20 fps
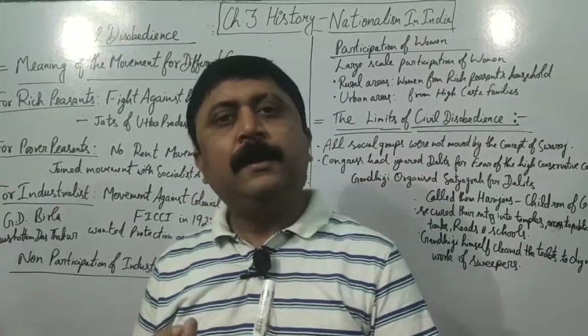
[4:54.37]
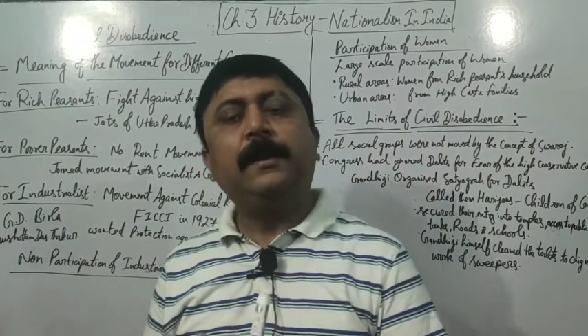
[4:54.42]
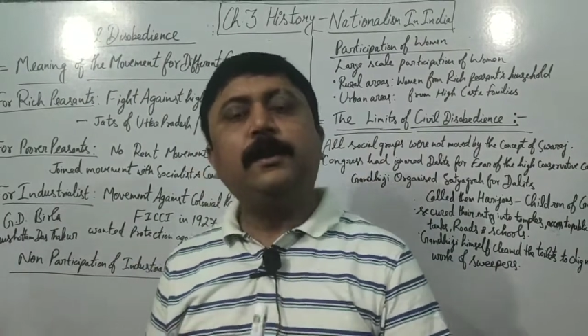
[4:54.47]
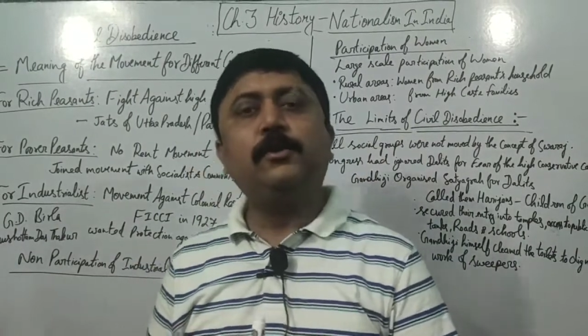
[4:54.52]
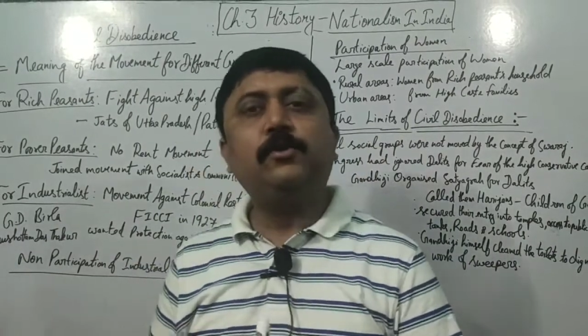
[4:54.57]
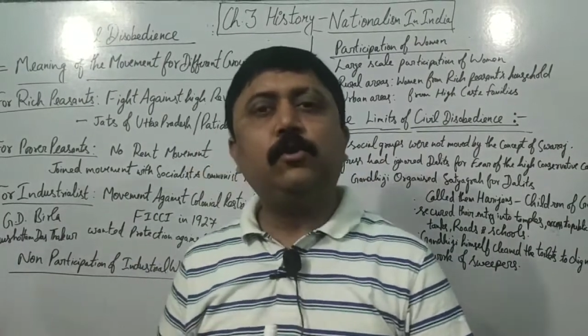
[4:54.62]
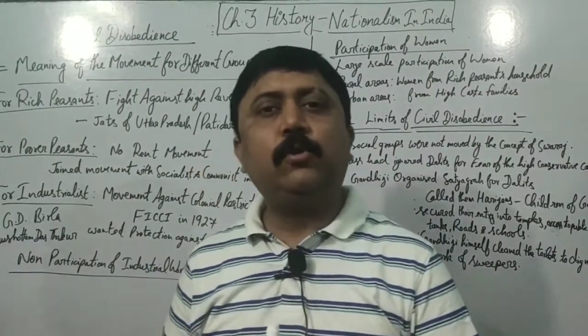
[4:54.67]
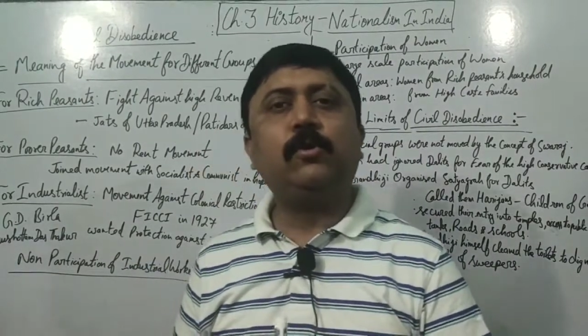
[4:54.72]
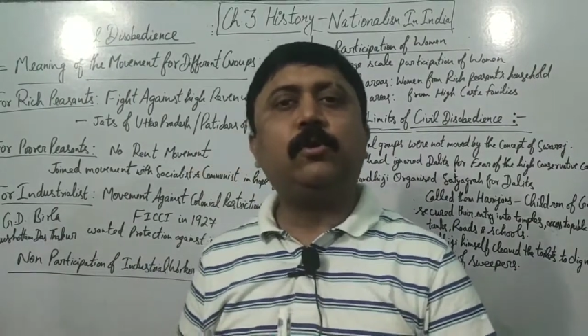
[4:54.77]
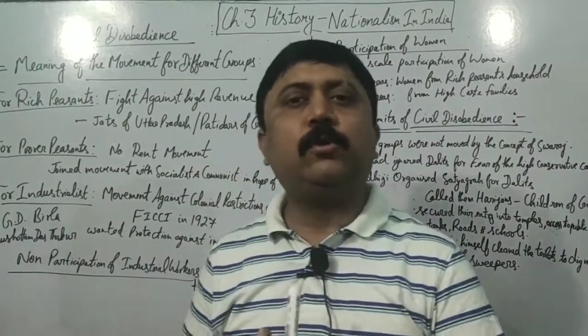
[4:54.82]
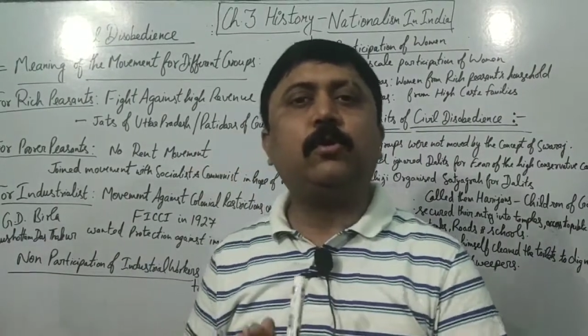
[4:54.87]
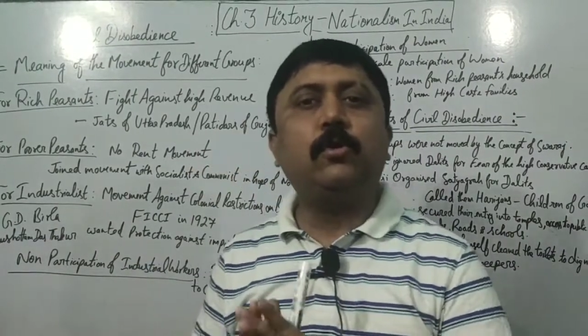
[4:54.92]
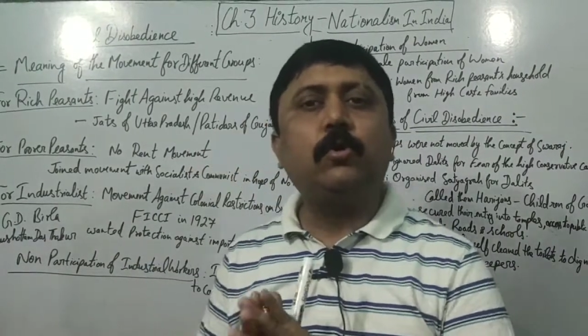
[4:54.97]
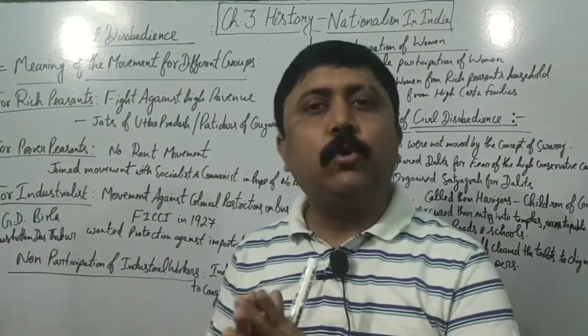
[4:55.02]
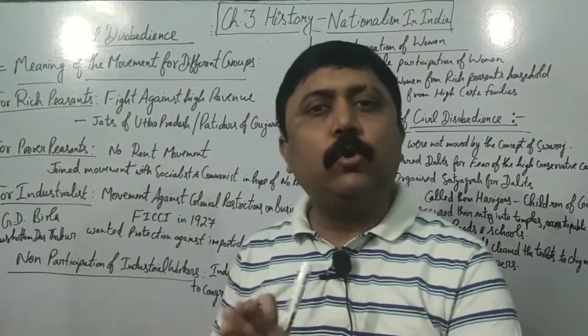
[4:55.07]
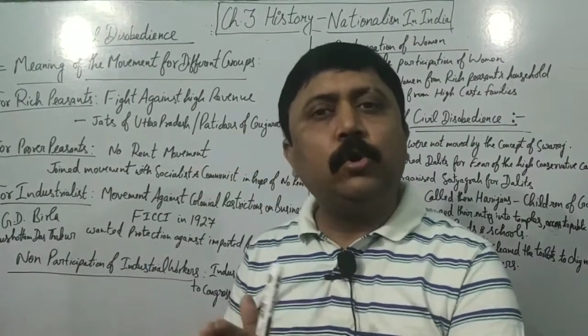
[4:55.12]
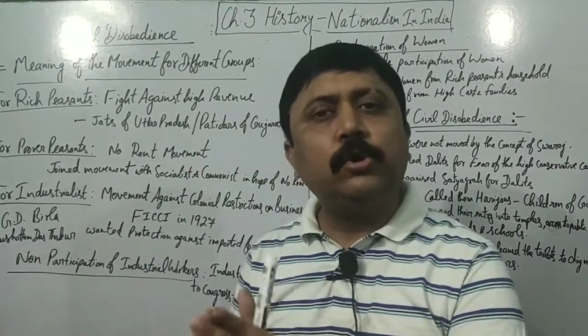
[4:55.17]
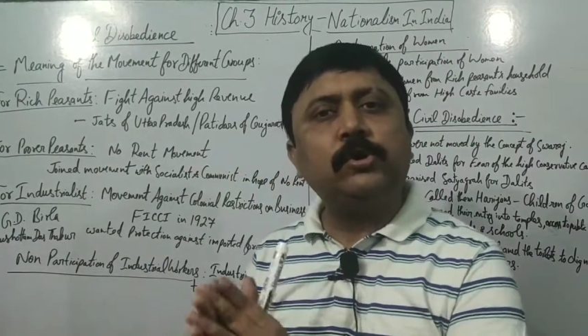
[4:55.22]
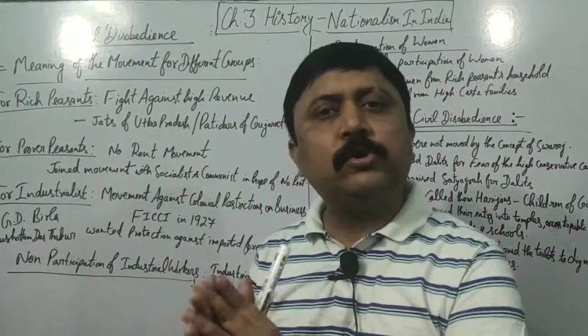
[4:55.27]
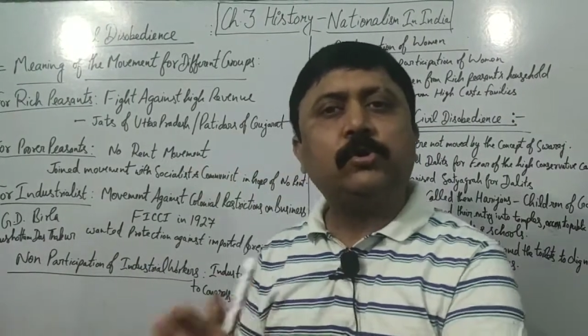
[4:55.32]
कि जो
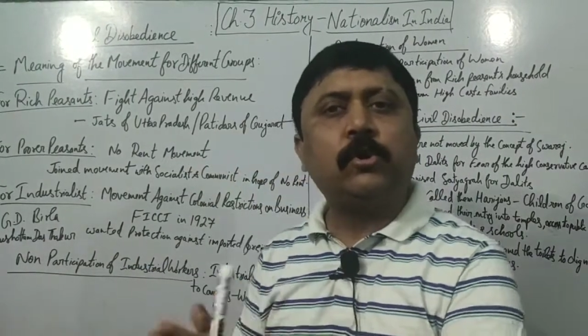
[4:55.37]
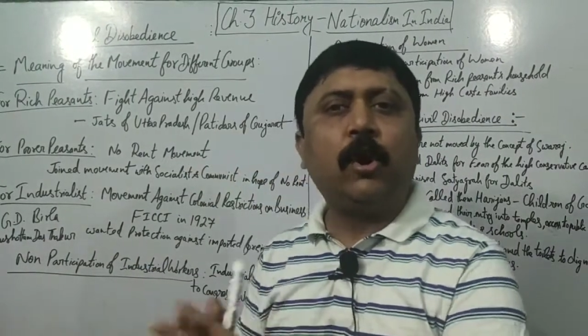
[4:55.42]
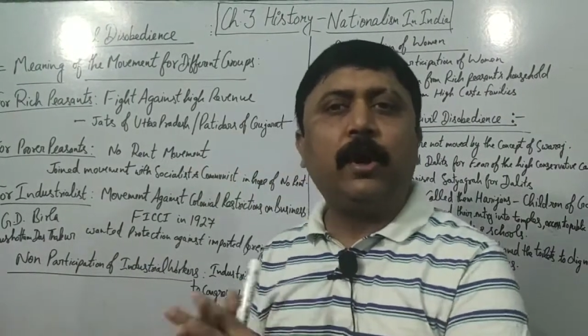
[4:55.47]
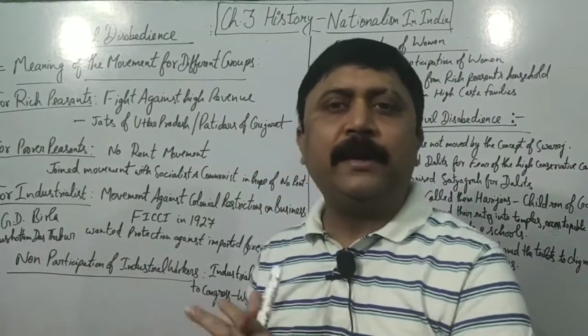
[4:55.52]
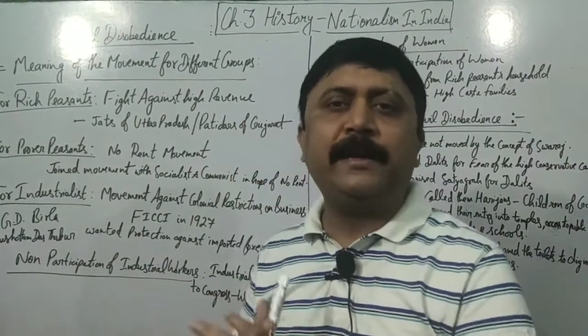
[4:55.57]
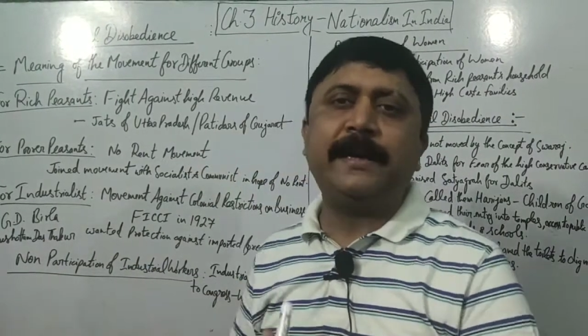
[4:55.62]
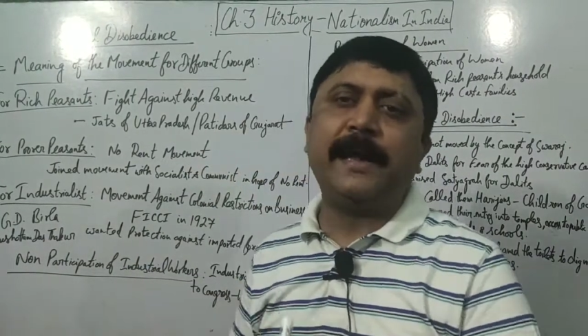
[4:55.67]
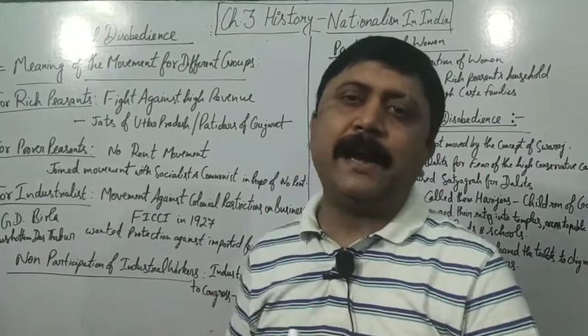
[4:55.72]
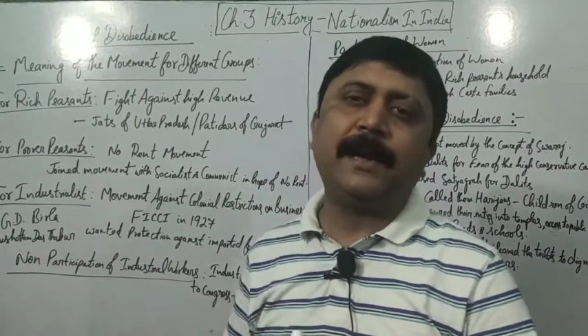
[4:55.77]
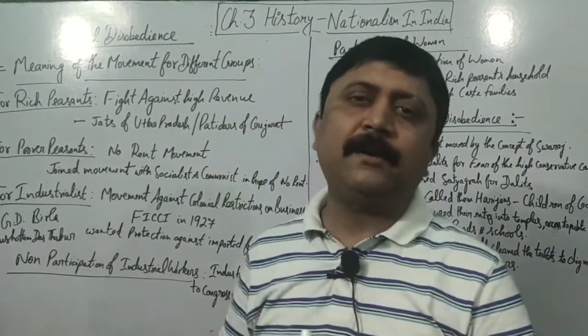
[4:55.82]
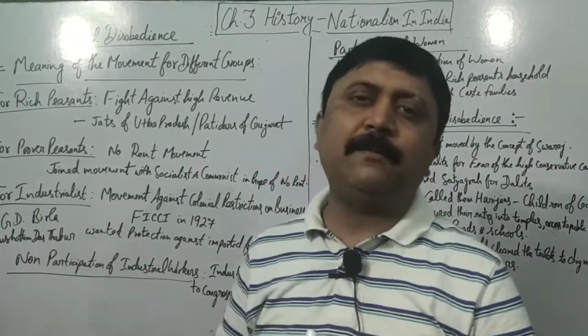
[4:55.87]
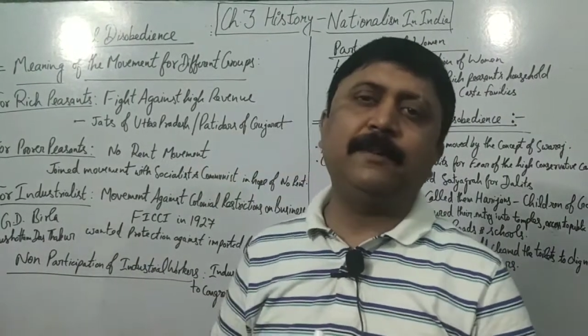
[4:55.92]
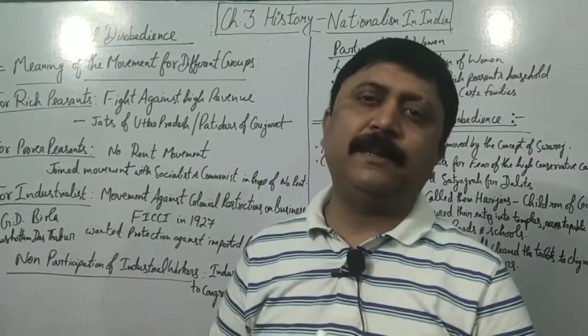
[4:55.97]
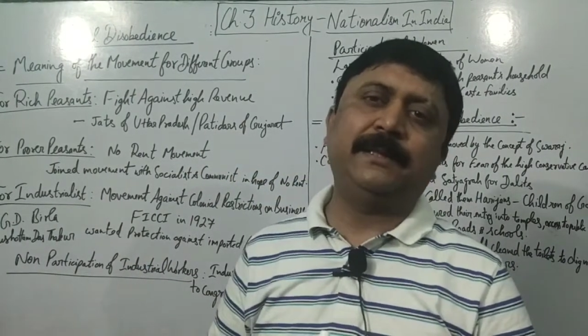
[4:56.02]
क्लोज कांटेक्ट